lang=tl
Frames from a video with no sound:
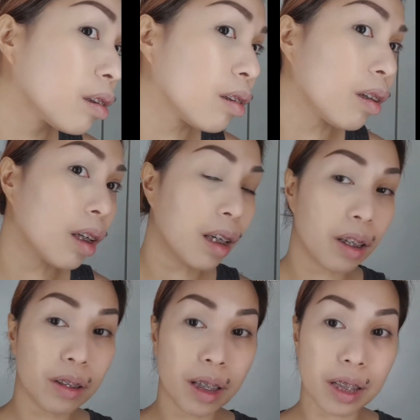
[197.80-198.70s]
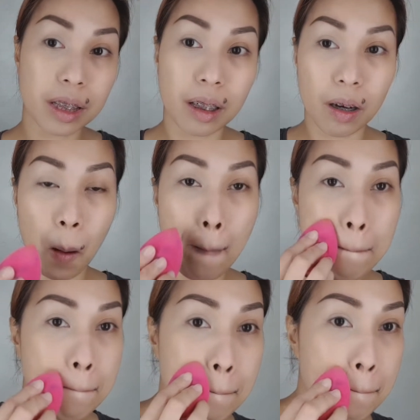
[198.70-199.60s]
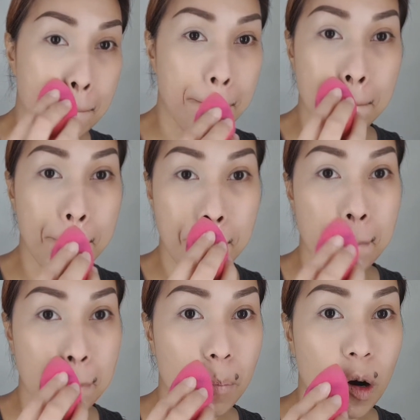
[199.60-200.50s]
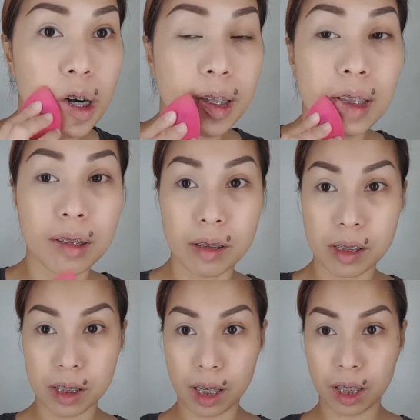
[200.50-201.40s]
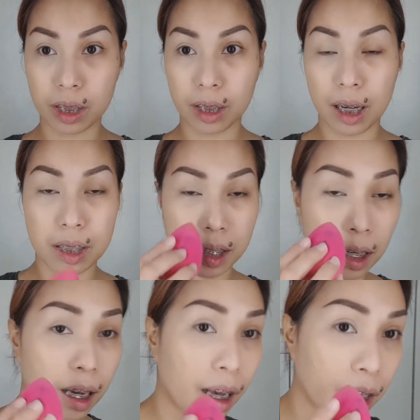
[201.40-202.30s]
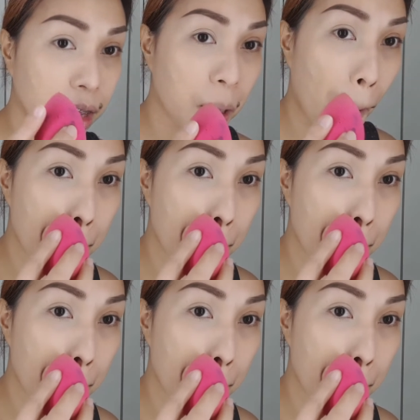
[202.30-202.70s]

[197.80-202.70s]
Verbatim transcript: So, nagkaroon nga siya ng more than concealer nga siya, guys.